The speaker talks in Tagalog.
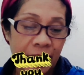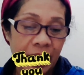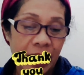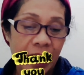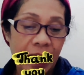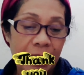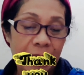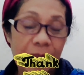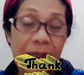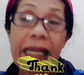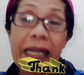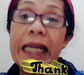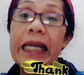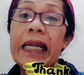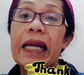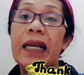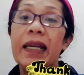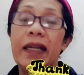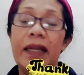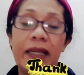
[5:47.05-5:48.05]
I'm
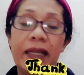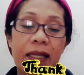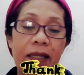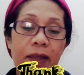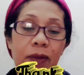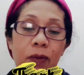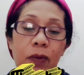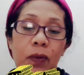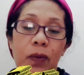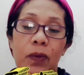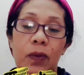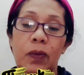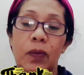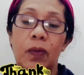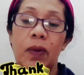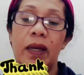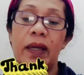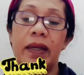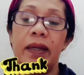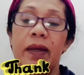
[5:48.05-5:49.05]
legal na dito.
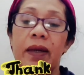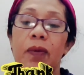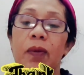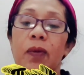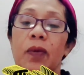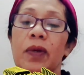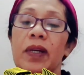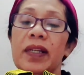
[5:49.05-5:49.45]
Wala na akong,